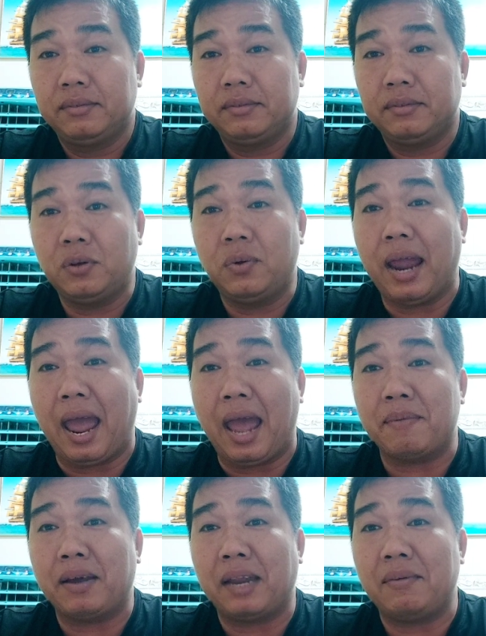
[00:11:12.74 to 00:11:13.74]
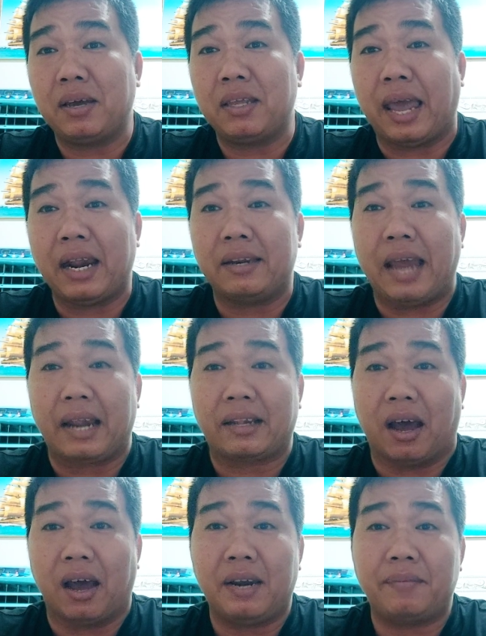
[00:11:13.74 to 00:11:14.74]
nuôi gà mà anh em cứ dễ đình đập
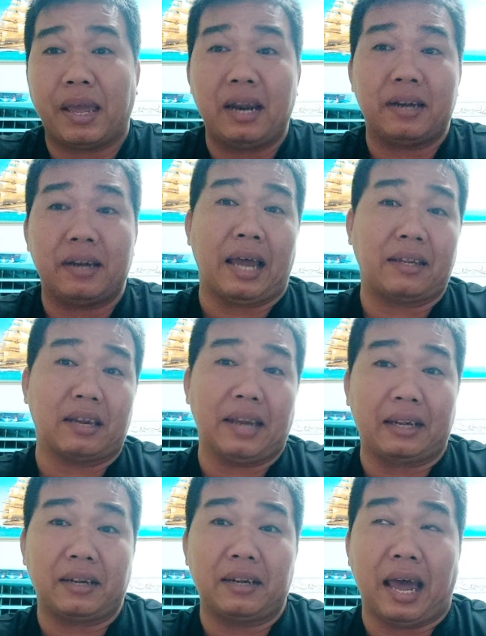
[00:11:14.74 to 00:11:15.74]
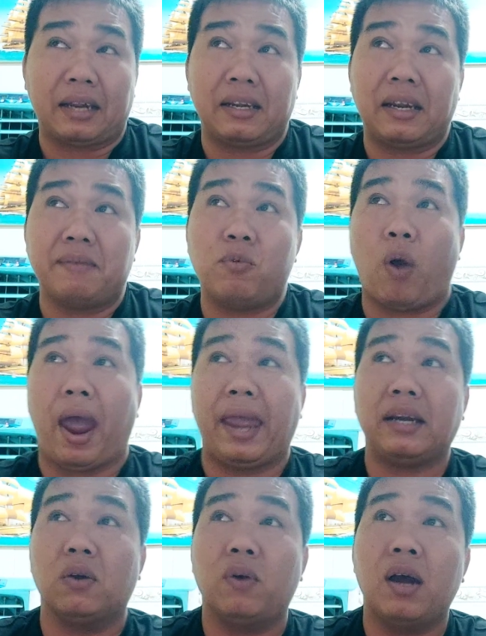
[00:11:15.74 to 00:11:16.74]
thở anh em dễ đình đập đình đập đình đập anh em
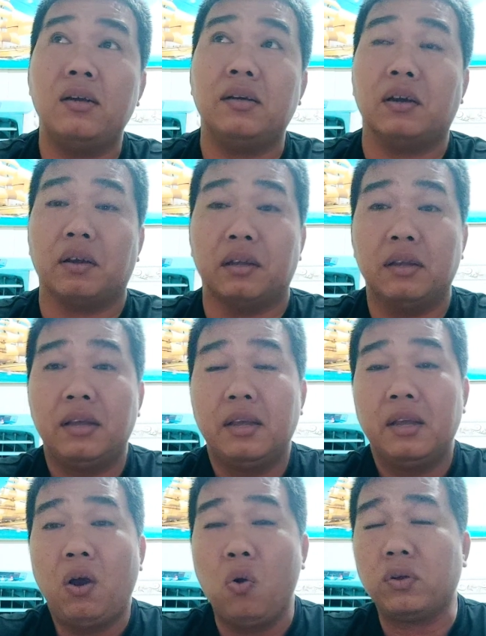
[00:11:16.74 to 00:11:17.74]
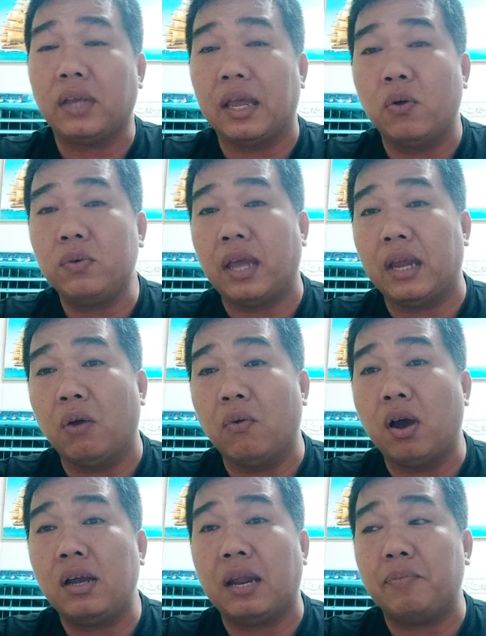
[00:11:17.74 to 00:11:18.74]
quản đủ thứ rồi hút gì hút gì đủ
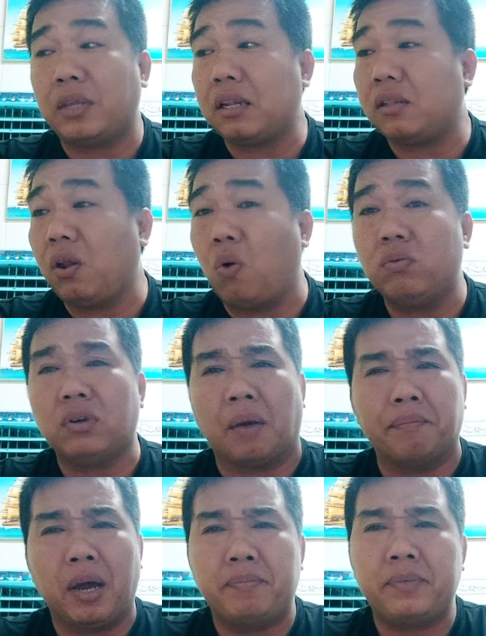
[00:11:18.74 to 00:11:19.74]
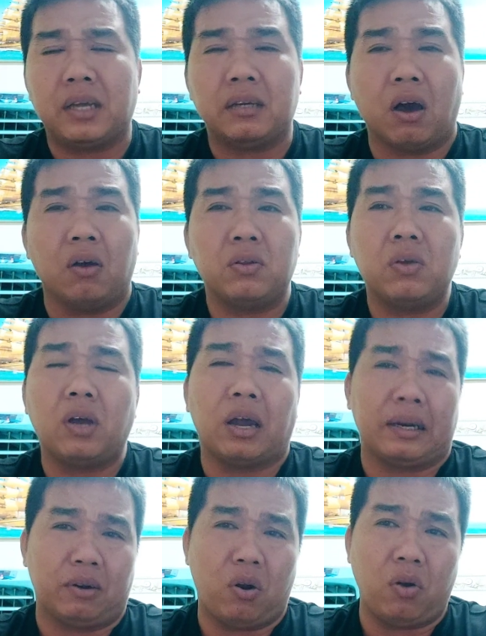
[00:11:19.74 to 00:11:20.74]
thứ anh em chích uống đầm đâm cho anh rồi dứt
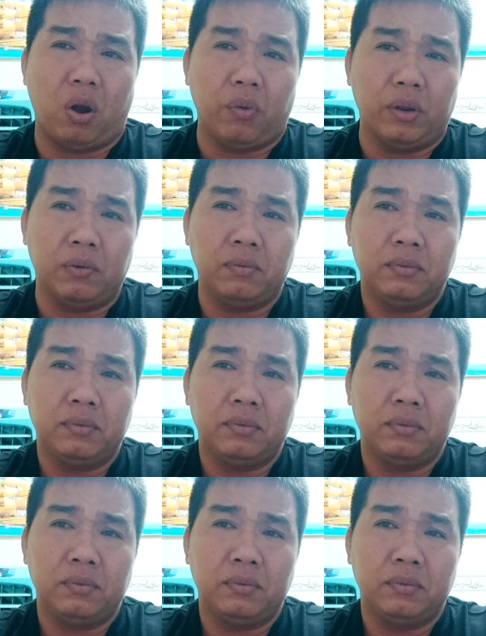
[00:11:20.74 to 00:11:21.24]
thành gói nồi luôn